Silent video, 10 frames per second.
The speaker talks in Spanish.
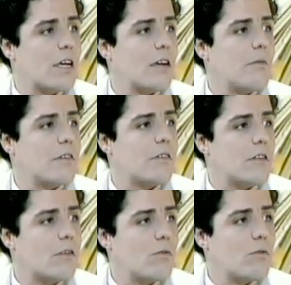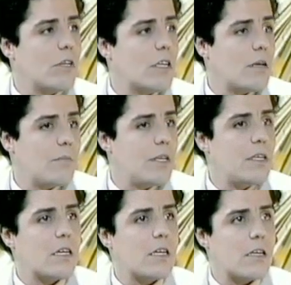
Carnaval de Santa Cruz ya te pide